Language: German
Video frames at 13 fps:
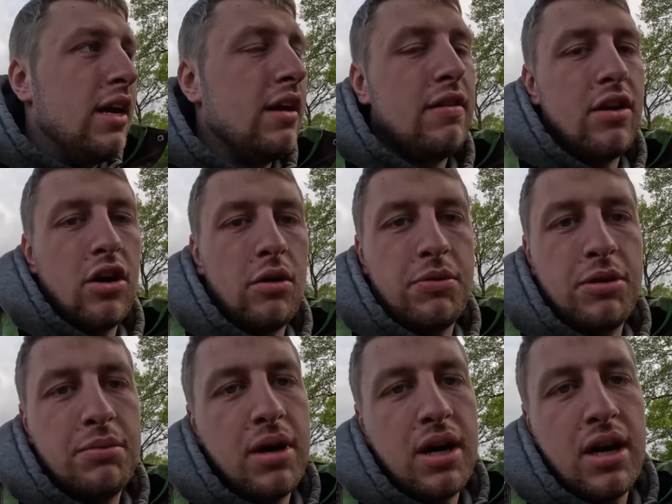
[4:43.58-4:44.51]
Ist nicht
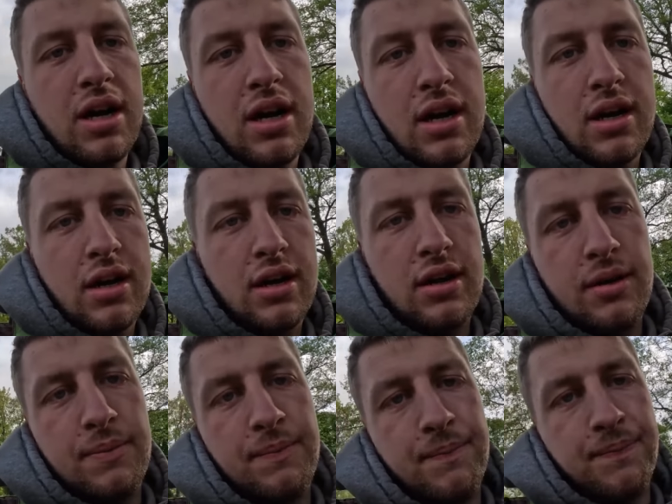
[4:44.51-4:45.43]
optimal,
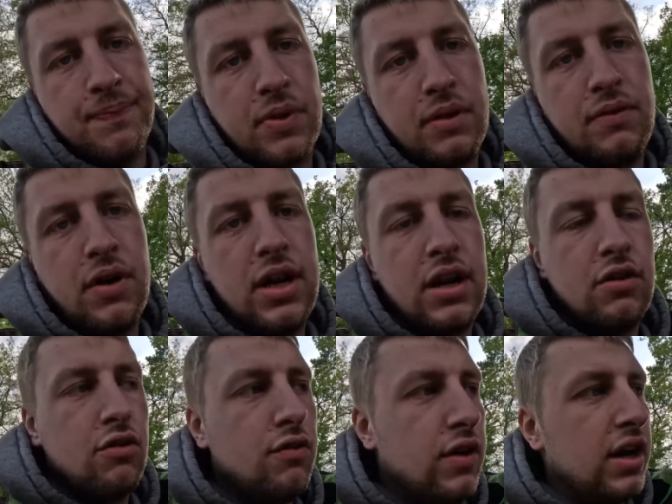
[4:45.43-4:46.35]
ähm, weil die
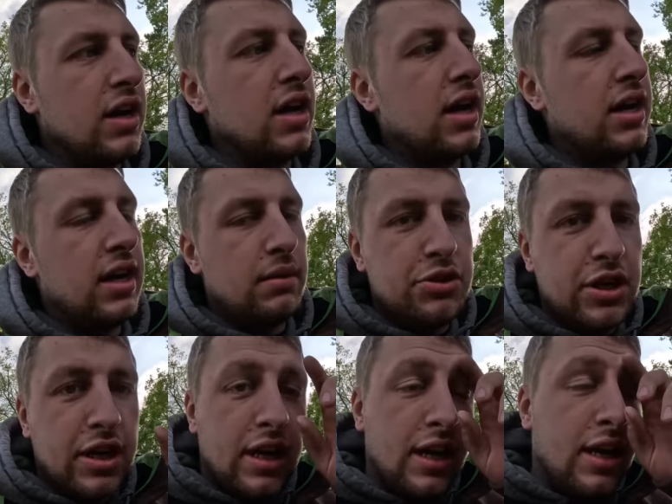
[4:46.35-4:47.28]
jetzt so weiten
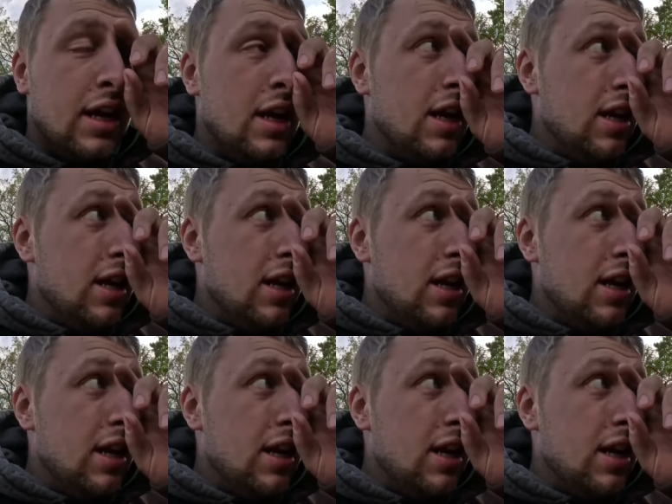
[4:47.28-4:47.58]
Reihenabstand hat.